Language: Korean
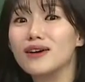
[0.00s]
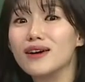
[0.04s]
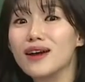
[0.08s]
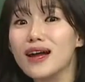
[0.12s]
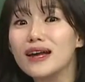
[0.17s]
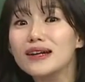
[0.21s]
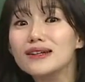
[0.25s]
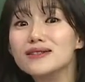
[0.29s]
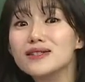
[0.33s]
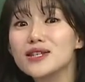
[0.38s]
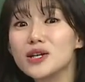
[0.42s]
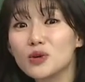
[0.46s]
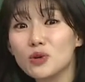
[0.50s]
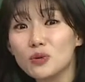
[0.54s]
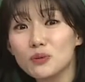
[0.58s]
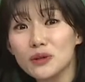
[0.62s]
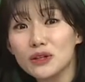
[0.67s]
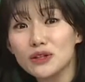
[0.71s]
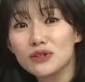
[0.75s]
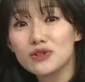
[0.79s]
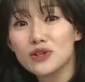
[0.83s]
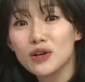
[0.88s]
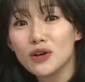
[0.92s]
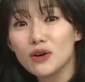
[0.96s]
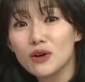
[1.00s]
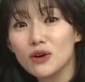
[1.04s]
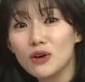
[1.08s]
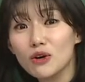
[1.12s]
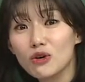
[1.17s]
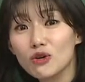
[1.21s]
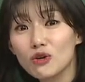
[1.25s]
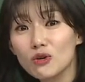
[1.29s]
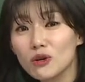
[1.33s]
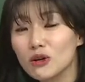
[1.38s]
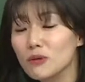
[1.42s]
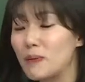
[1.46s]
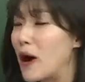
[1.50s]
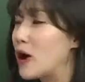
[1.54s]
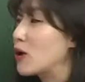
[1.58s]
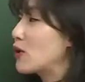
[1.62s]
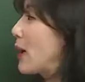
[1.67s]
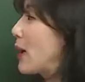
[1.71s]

N제곱이 있죠. 그럼 그 바로